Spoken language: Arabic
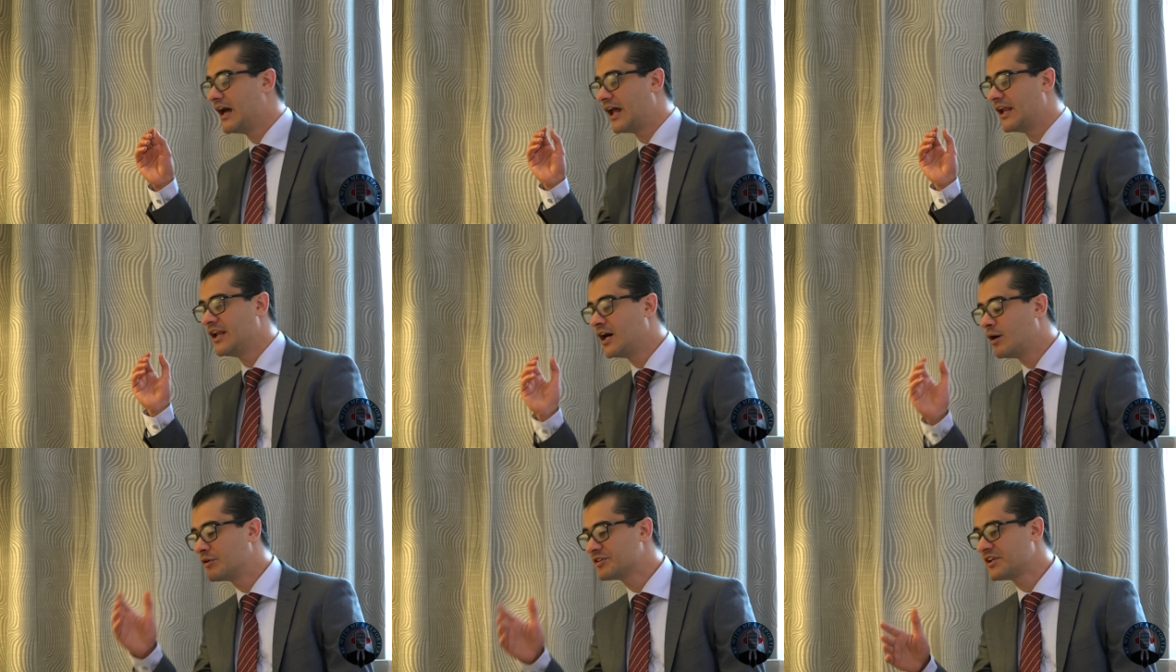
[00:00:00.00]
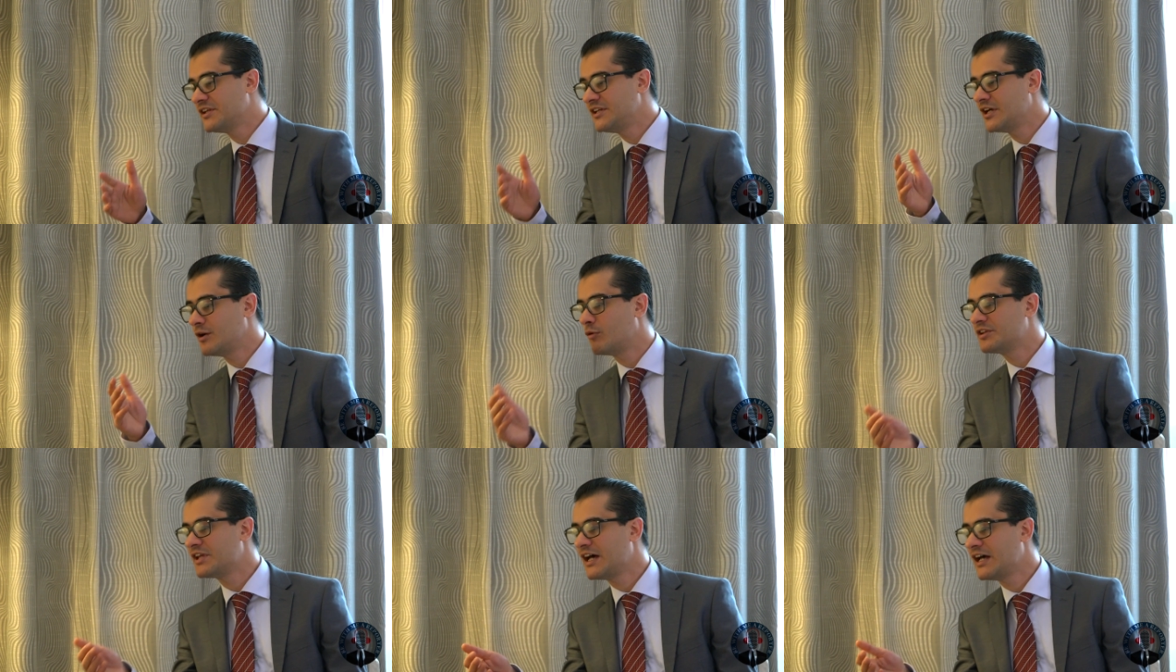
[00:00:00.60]
اللاوطنيه
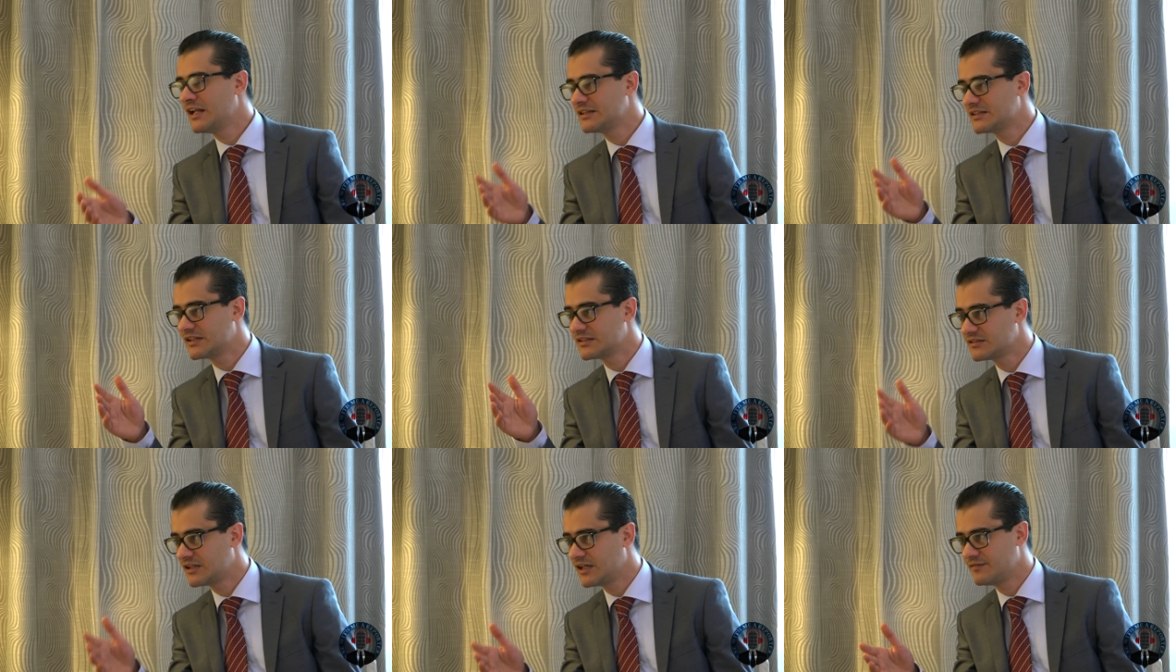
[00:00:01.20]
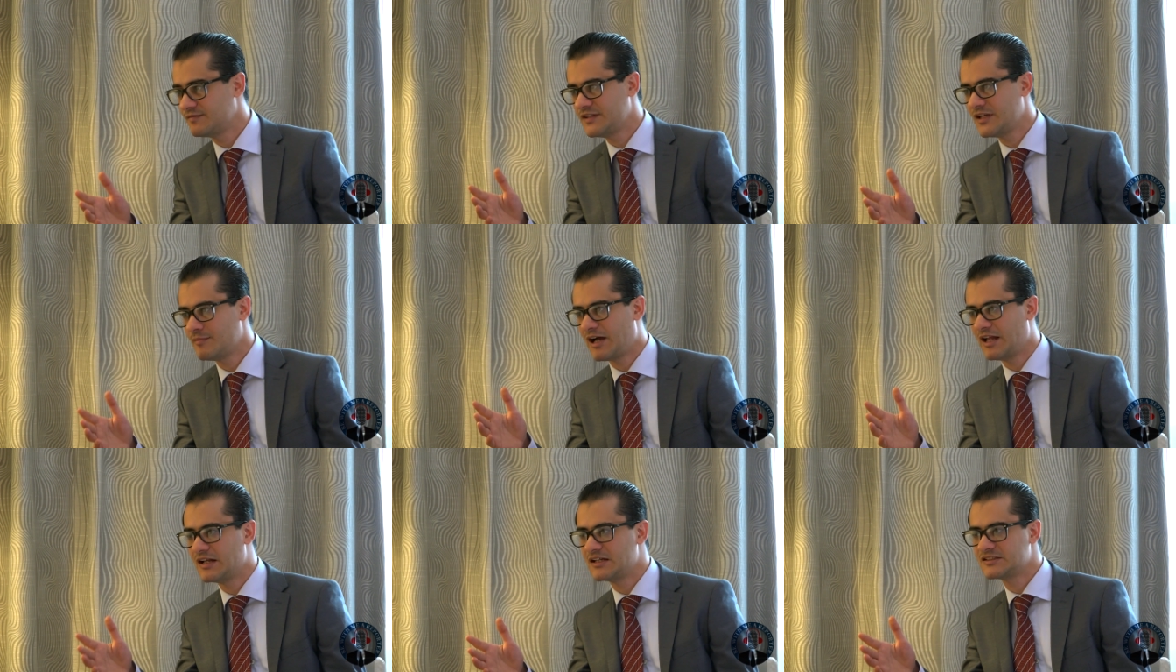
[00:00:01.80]
ودخلت الطائفيه
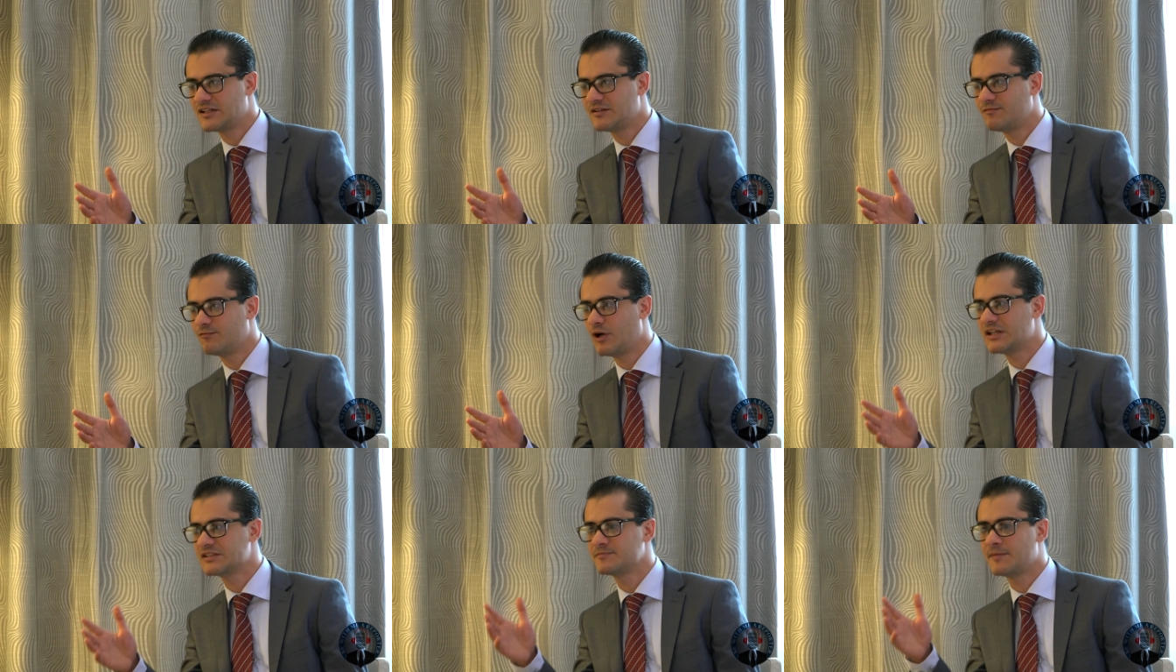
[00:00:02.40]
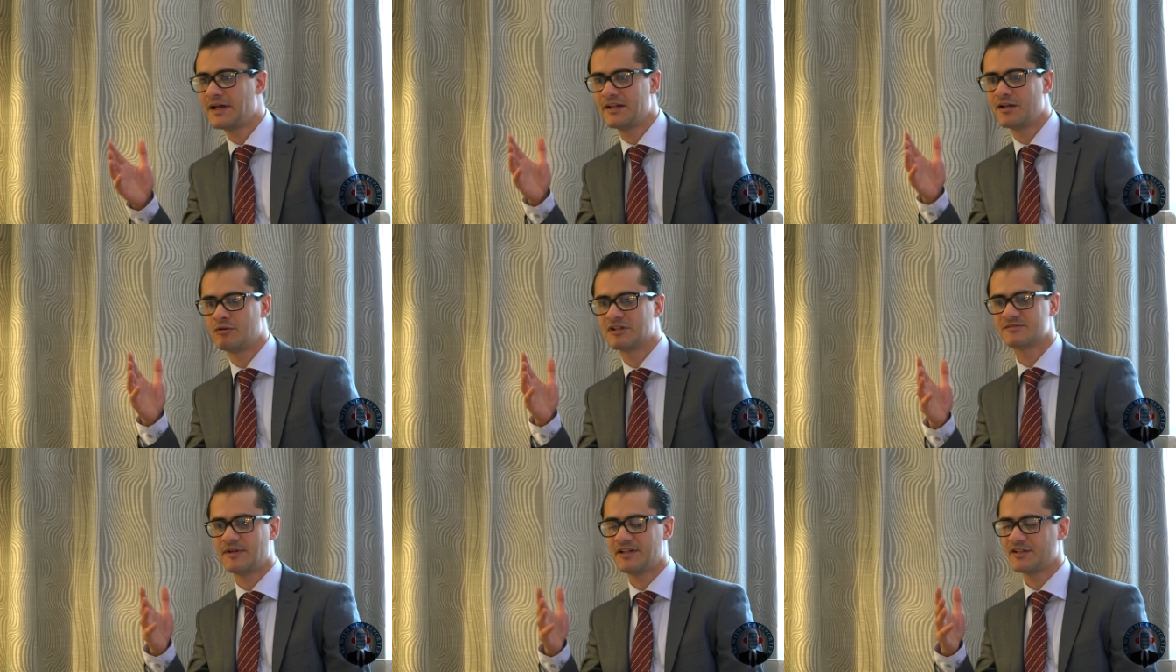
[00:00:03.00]
مع الاسف واصبحنا
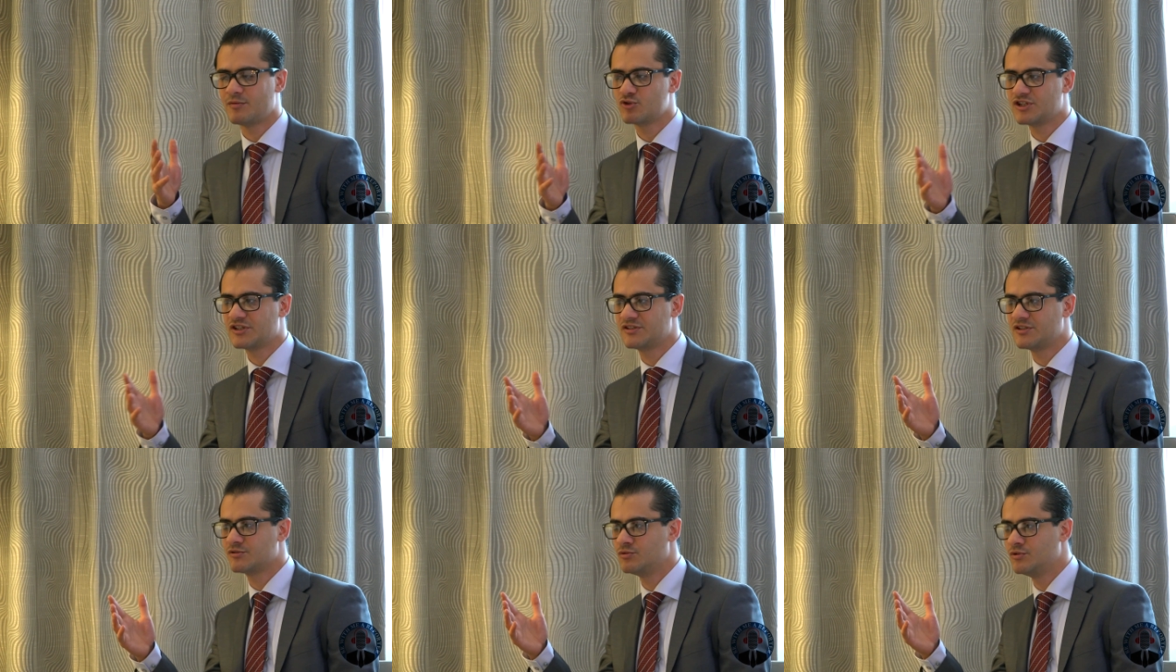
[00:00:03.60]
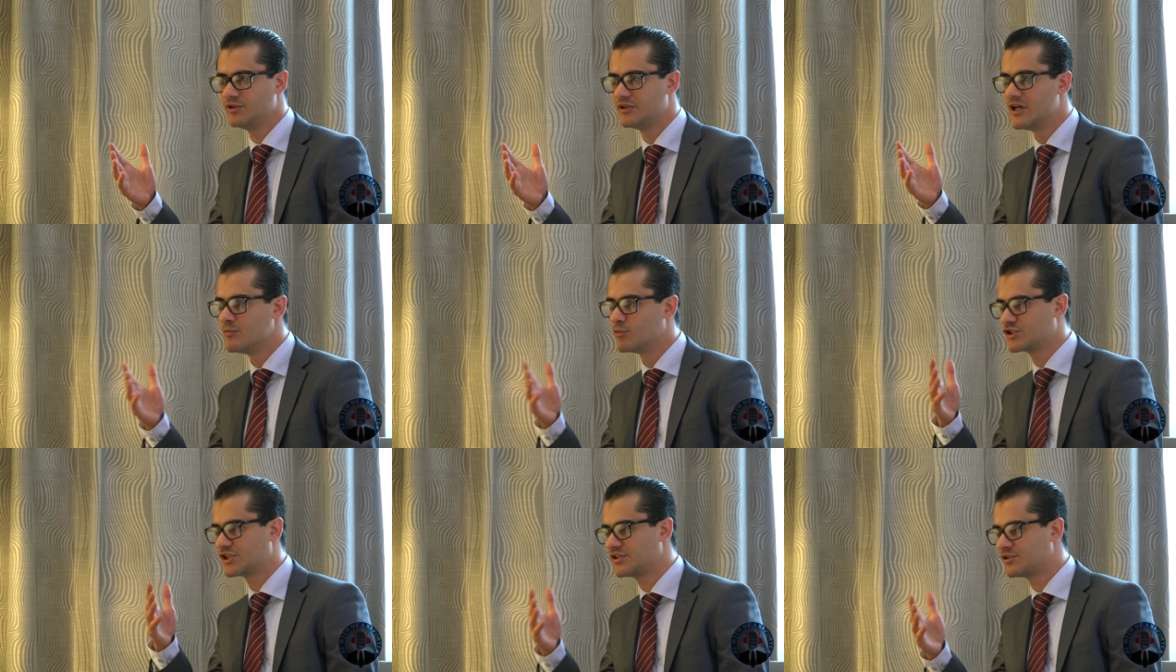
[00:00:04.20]
واصبحنا مشتتون
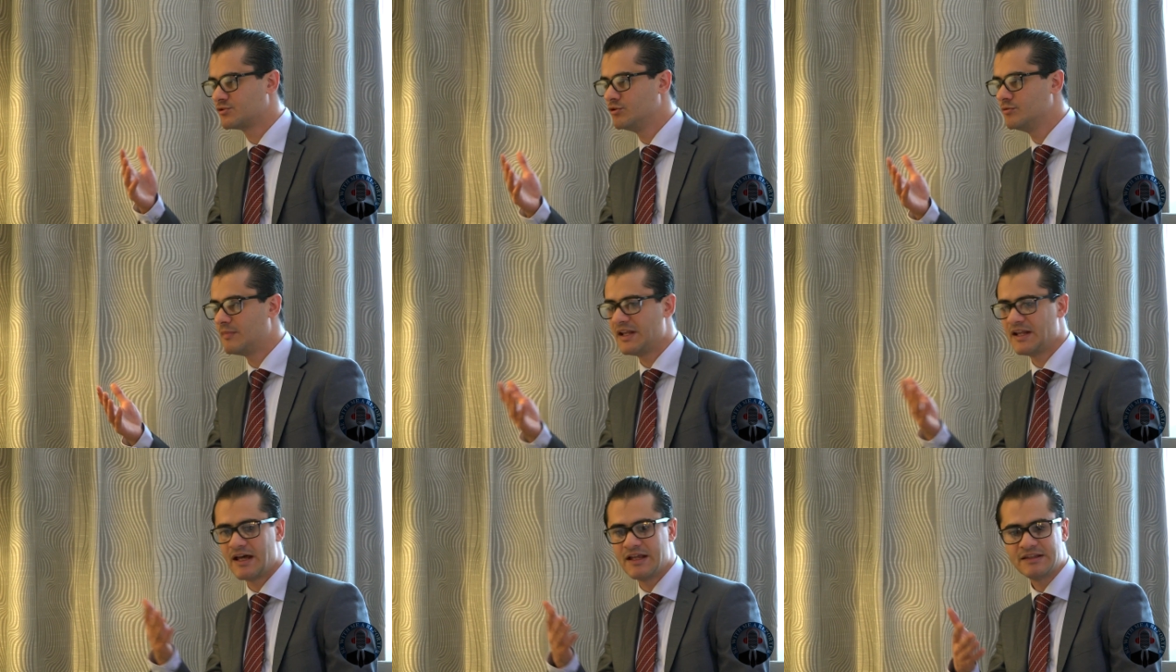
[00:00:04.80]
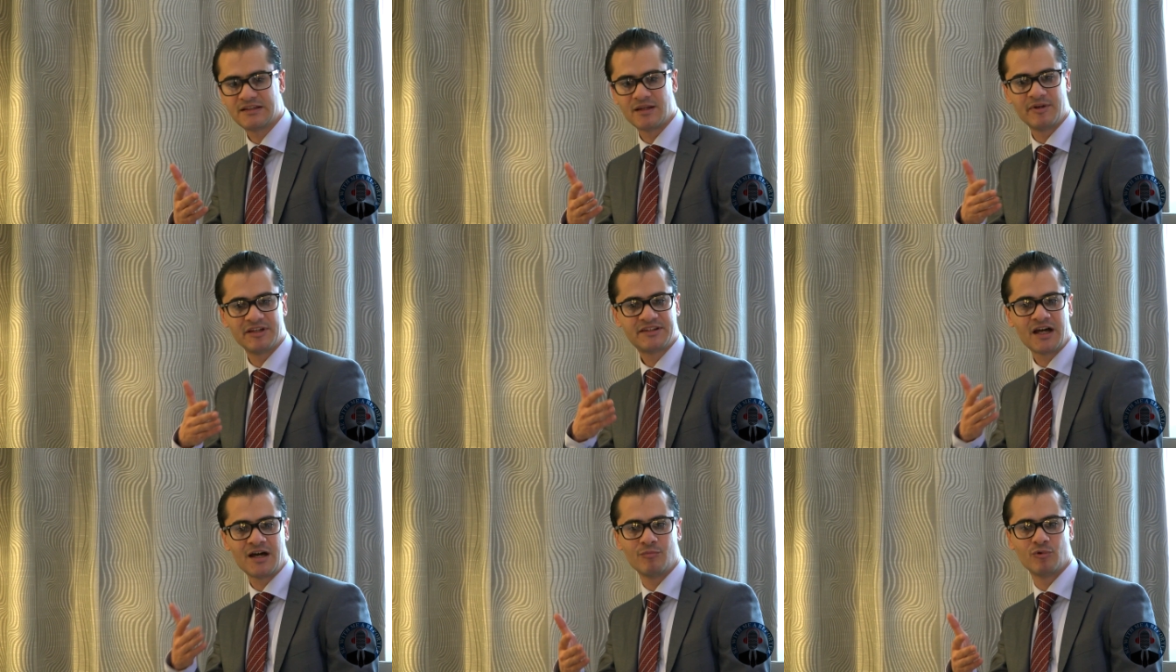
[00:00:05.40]
مشتتون من انت من
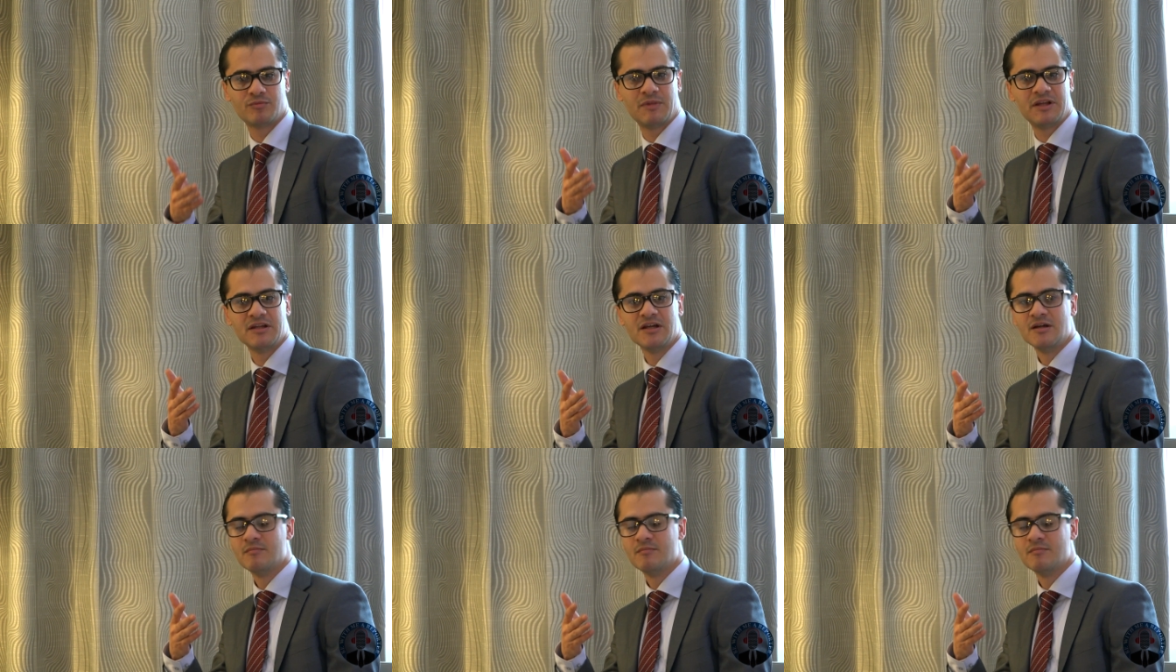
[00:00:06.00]
تعبد من